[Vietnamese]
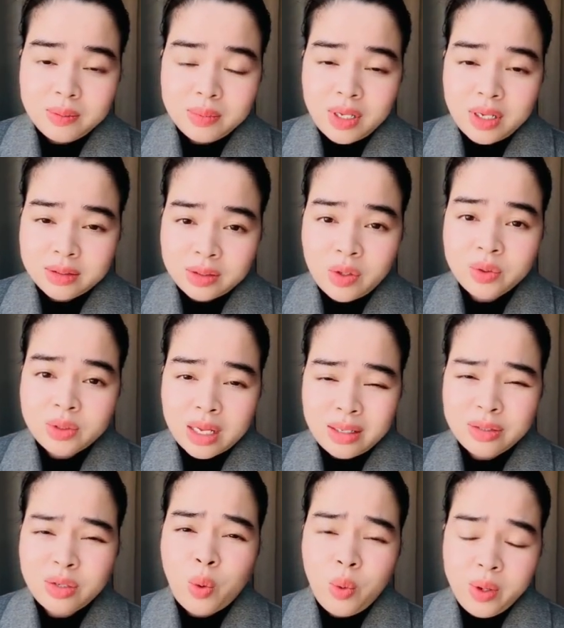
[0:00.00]
thật,
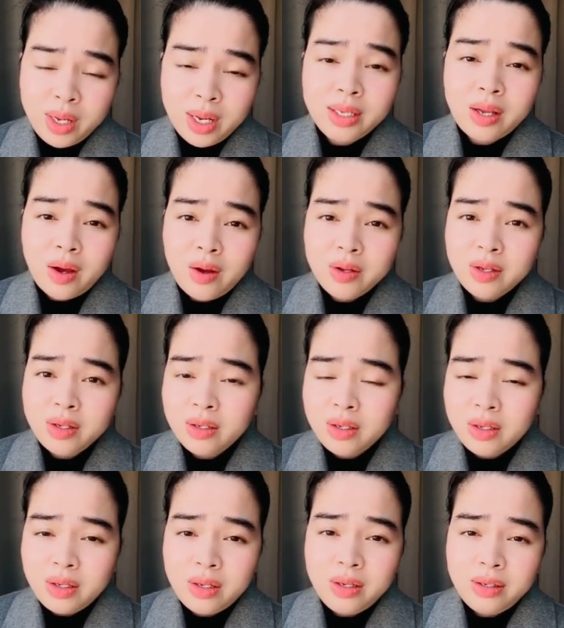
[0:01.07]
thật xui á cho như
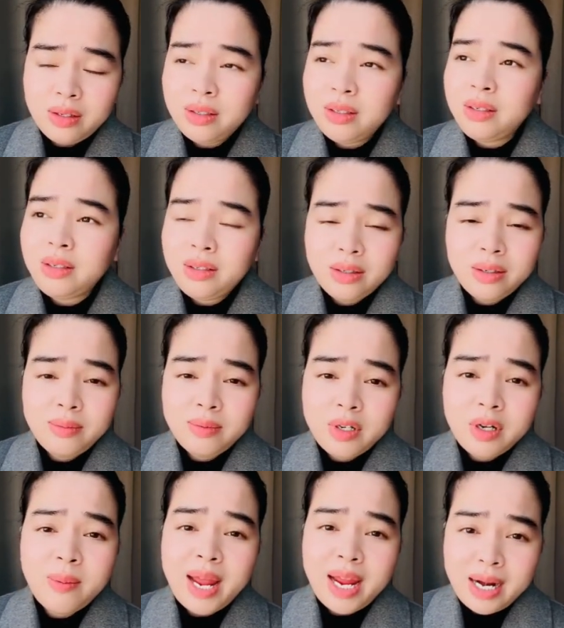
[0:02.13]

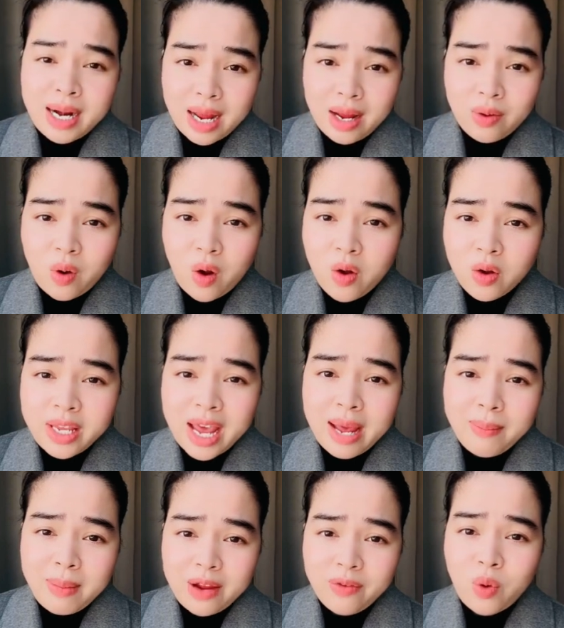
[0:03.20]
đứa bé nào có cha
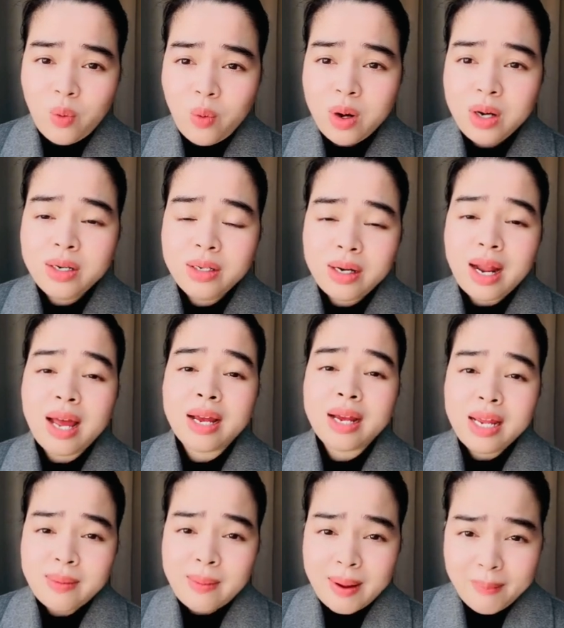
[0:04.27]
mẹ phụ huynh là
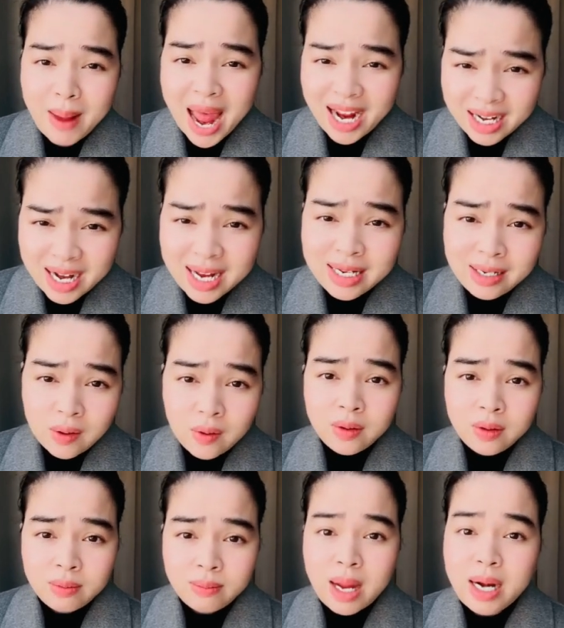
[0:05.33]
cái bạn này
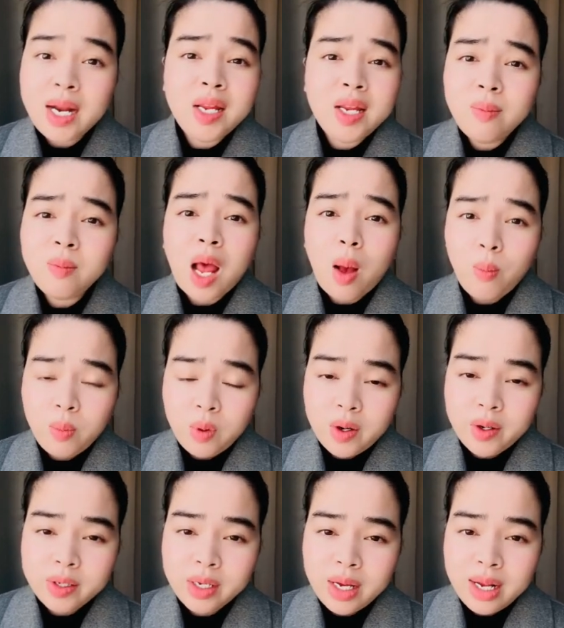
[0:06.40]
bạn này nhiễm cộng
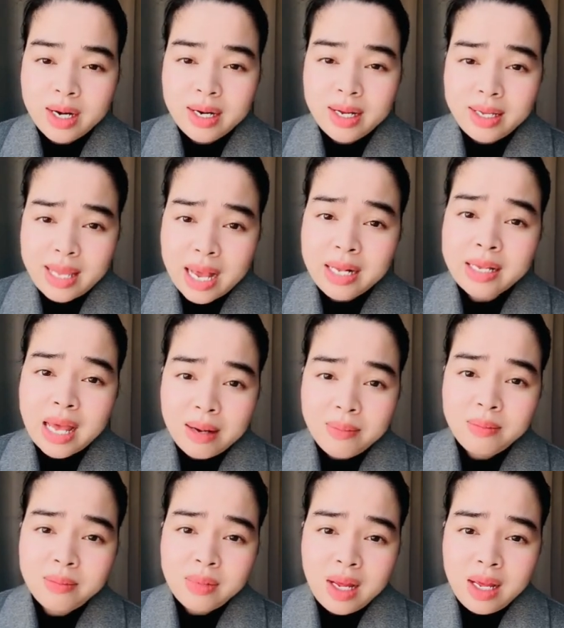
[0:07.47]
rồi thì chắc chắn
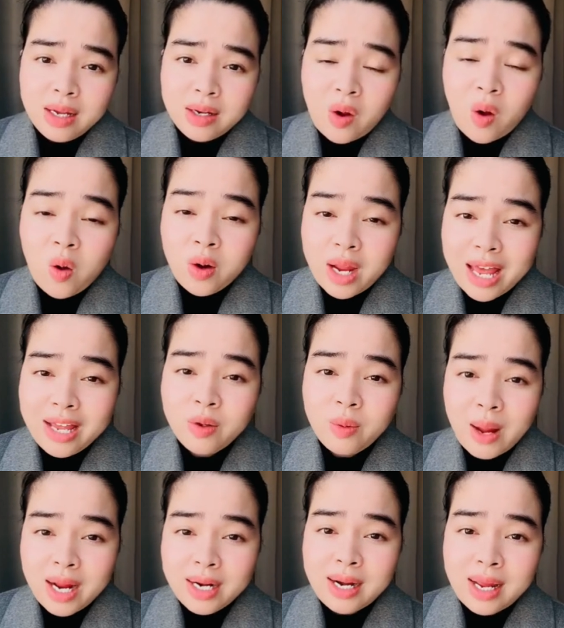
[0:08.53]
con cái của
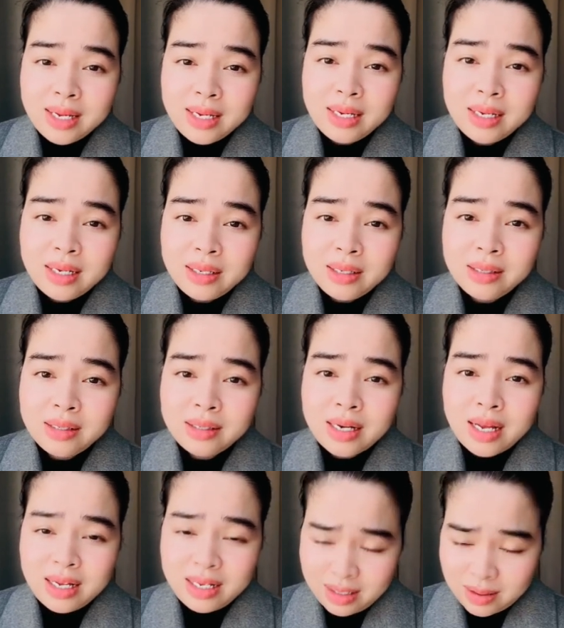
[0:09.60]
bạn này
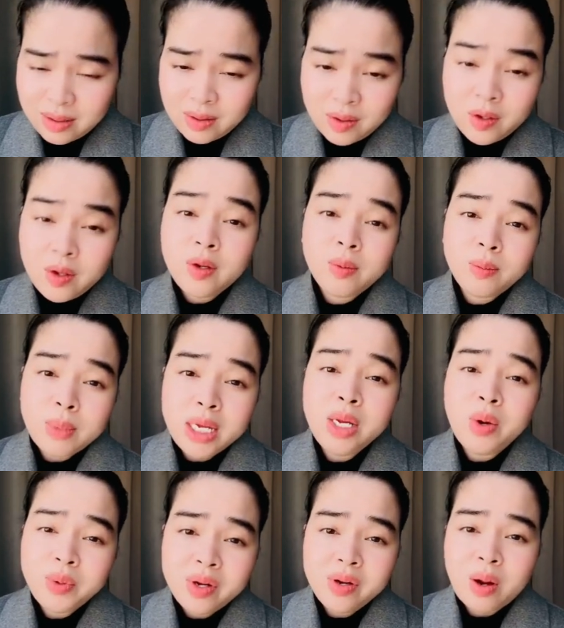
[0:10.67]
là bị
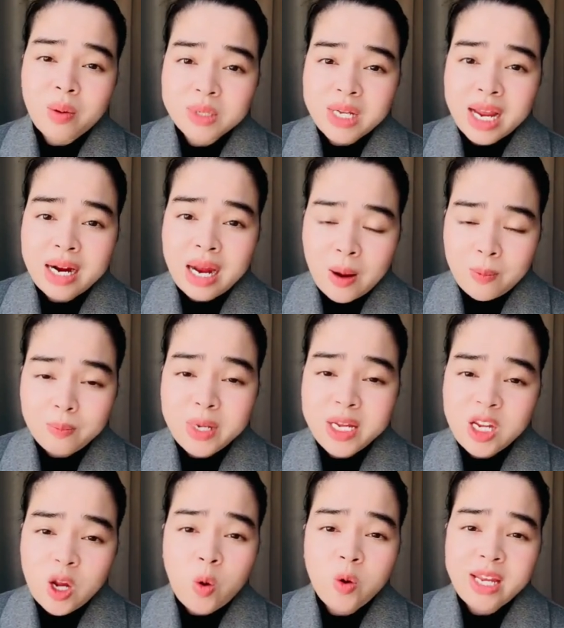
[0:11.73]
vô trường cộng sản học bị
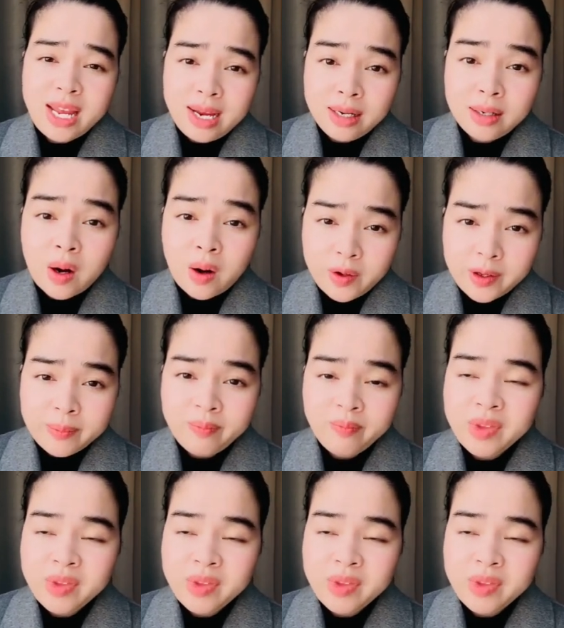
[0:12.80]
nhồi nhét rồi